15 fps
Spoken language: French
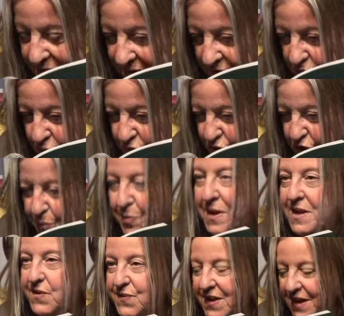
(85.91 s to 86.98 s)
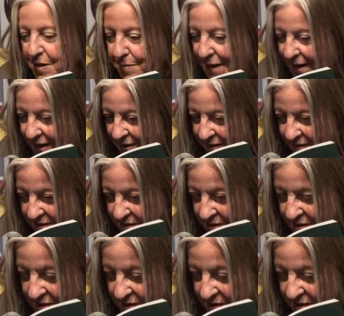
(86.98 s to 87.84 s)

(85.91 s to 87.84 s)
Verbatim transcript: déluge préverbal,